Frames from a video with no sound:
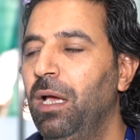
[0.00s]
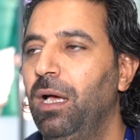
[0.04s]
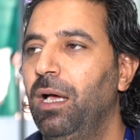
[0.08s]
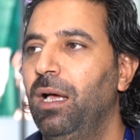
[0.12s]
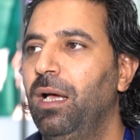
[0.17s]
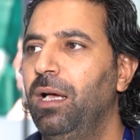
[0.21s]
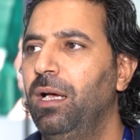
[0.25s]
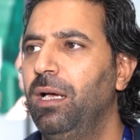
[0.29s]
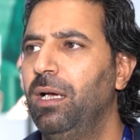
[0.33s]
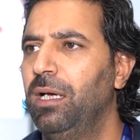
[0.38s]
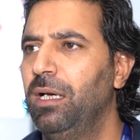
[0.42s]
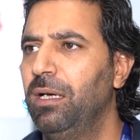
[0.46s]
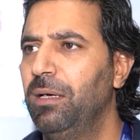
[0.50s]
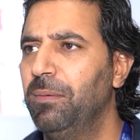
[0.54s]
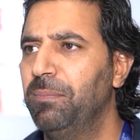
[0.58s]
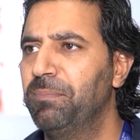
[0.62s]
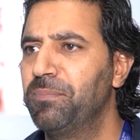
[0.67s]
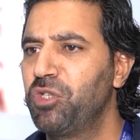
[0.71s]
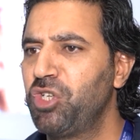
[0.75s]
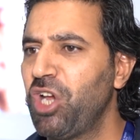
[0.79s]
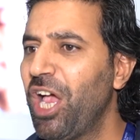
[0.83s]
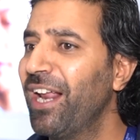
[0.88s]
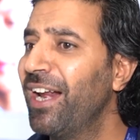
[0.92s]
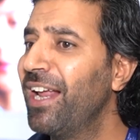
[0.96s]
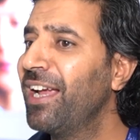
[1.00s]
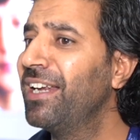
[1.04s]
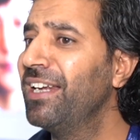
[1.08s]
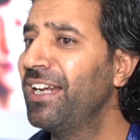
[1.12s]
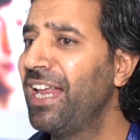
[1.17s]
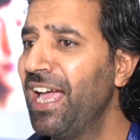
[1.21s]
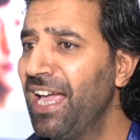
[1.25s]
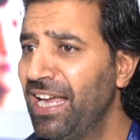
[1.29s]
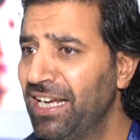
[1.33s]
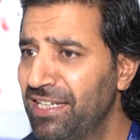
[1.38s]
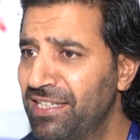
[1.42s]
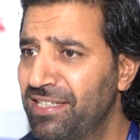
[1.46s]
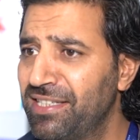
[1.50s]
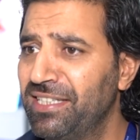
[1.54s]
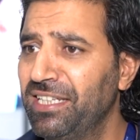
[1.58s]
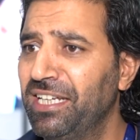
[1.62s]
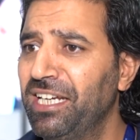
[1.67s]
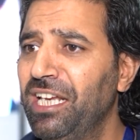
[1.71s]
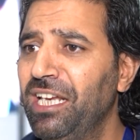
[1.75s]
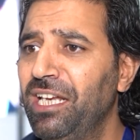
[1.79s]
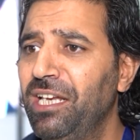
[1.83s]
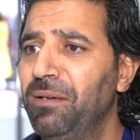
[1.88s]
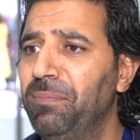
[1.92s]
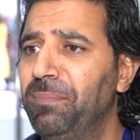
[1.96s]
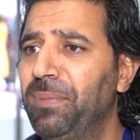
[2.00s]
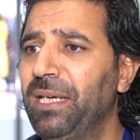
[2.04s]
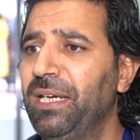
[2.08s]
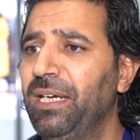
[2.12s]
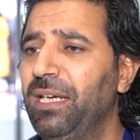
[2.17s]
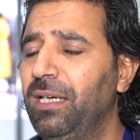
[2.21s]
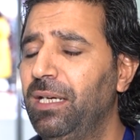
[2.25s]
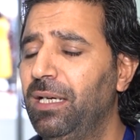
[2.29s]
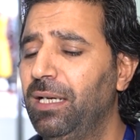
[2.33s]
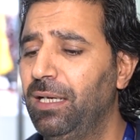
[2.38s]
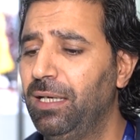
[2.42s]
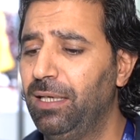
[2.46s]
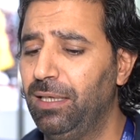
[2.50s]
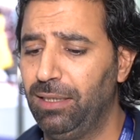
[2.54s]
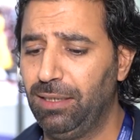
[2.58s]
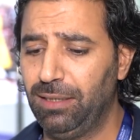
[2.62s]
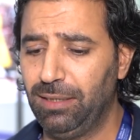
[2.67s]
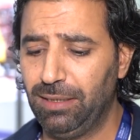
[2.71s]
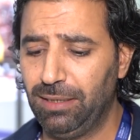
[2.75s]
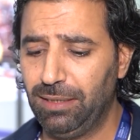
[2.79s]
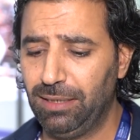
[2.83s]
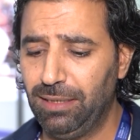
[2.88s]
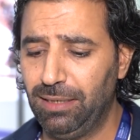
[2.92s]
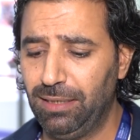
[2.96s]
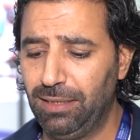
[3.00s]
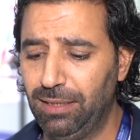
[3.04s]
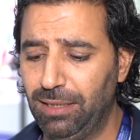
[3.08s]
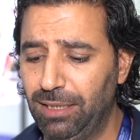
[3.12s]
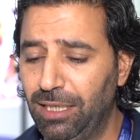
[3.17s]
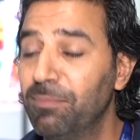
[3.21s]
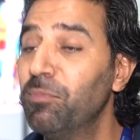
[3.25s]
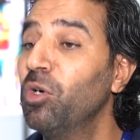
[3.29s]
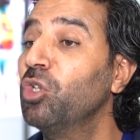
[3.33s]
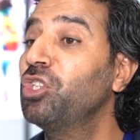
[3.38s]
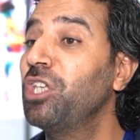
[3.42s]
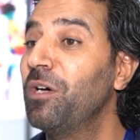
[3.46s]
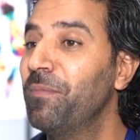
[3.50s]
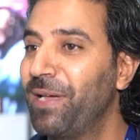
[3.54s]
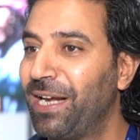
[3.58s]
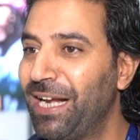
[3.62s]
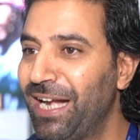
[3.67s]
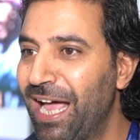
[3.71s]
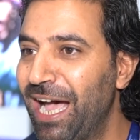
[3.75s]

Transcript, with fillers: آه، شاركنا هي السنة بالمؤتمر آه،